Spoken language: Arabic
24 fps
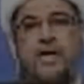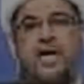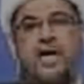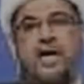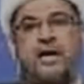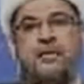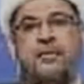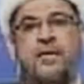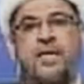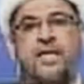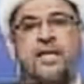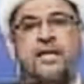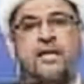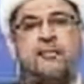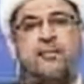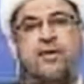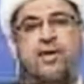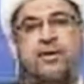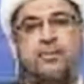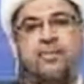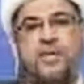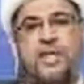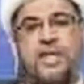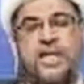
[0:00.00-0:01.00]
مع امير
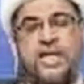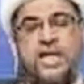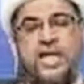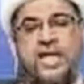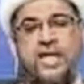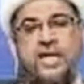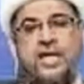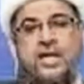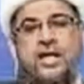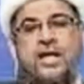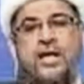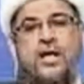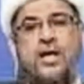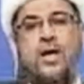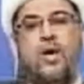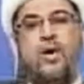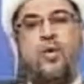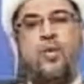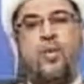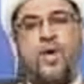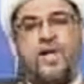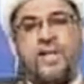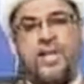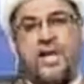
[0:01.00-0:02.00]
المؤمنين
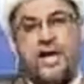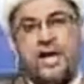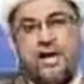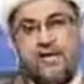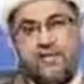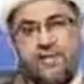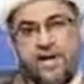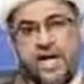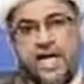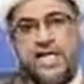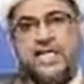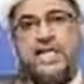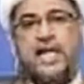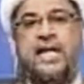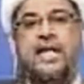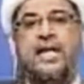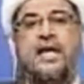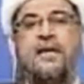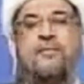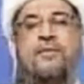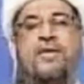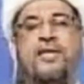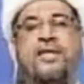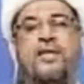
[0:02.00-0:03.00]
ودافعت
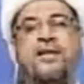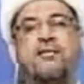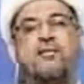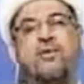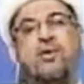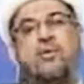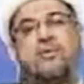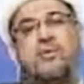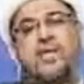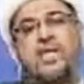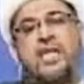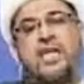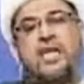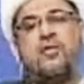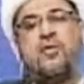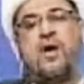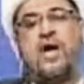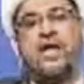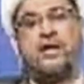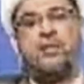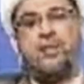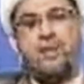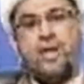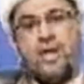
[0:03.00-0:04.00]
عن امير المؤمنين
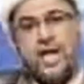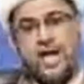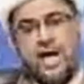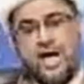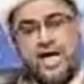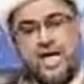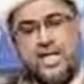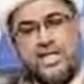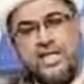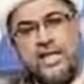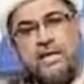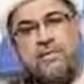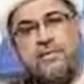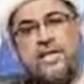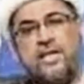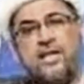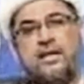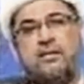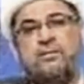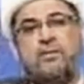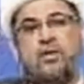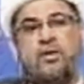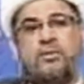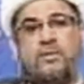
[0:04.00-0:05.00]
وعن ولايه
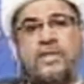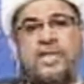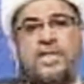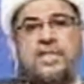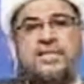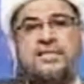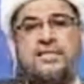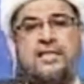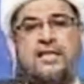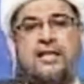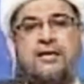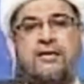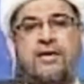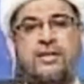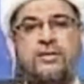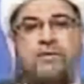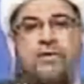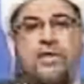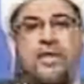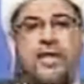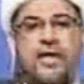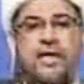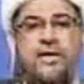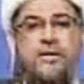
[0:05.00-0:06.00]
امير المؤمنين
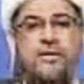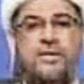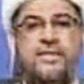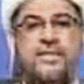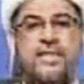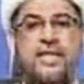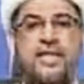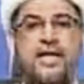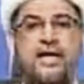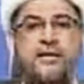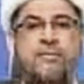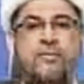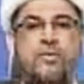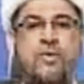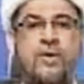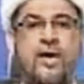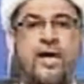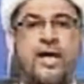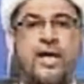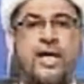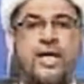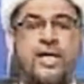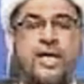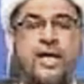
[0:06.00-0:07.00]
صلوات الله وسلامه
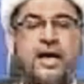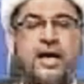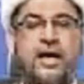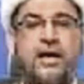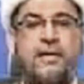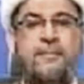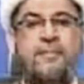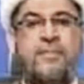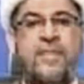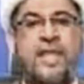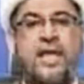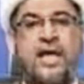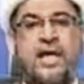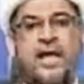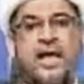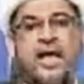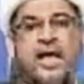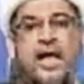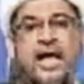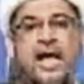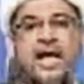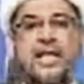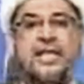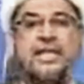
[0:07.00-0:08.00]
عليها
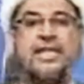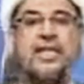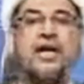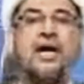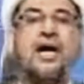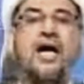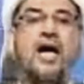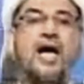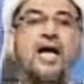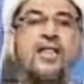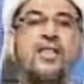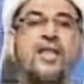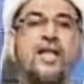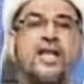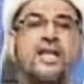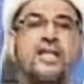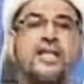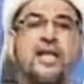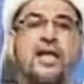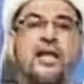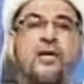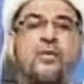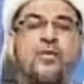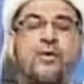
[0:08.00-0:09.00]
حتى
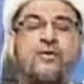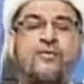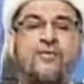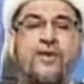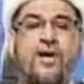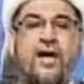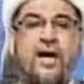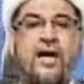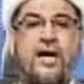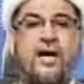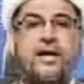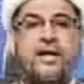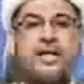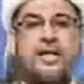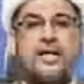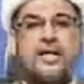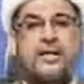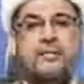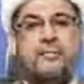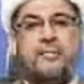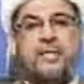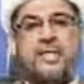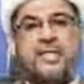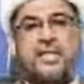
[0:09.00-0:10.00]
حضرتها الوفاه
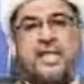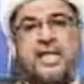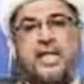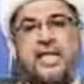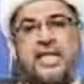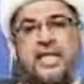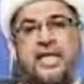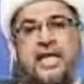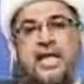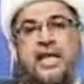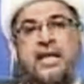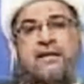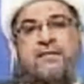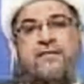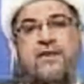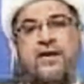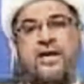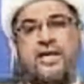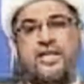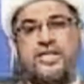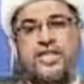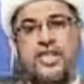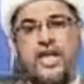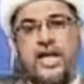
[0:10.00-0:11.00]
بتلك
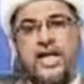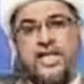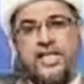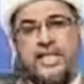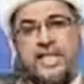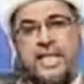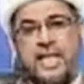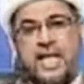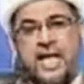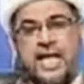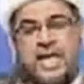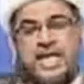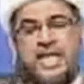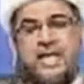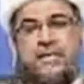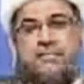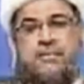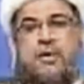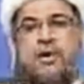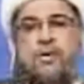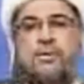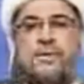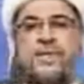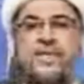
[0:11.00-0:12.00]
الفاجعه
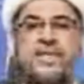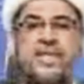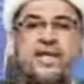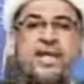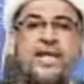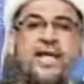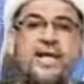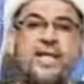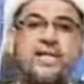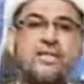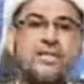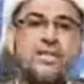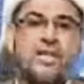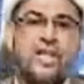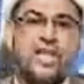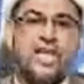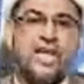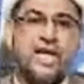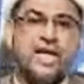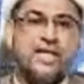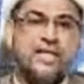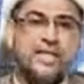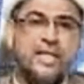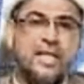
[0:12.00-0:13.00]
الاليمه وبتلك
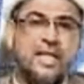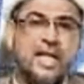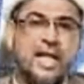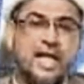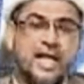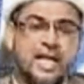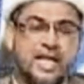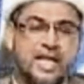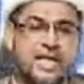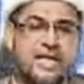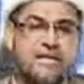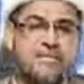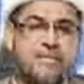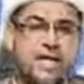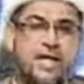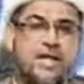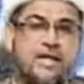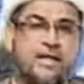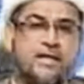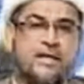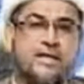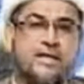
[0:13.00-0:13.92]
الطريقه الاليمه